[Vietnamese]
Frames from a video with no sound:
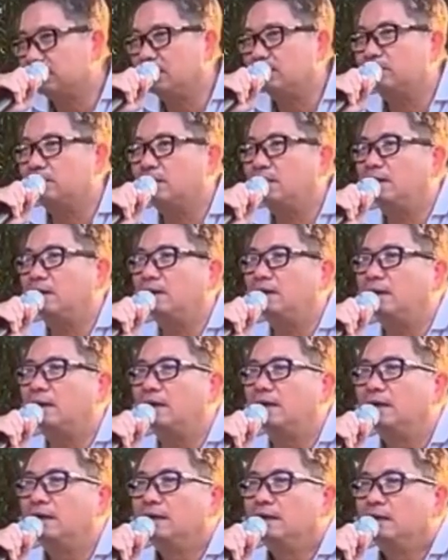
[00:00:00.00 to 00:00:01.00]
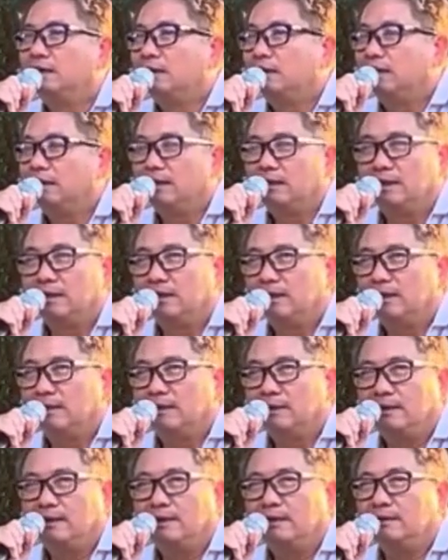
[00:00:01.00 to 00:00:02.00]
trong lò à,
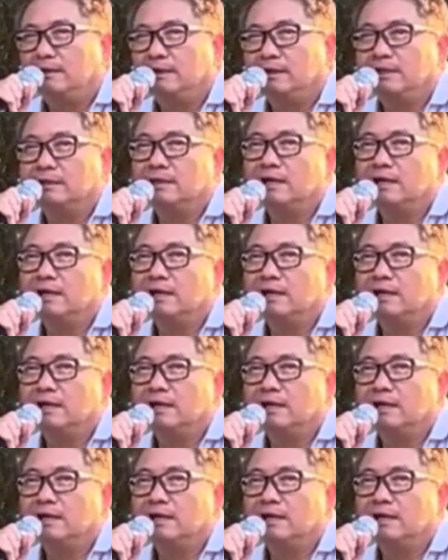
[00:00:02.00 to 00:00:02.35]
luyện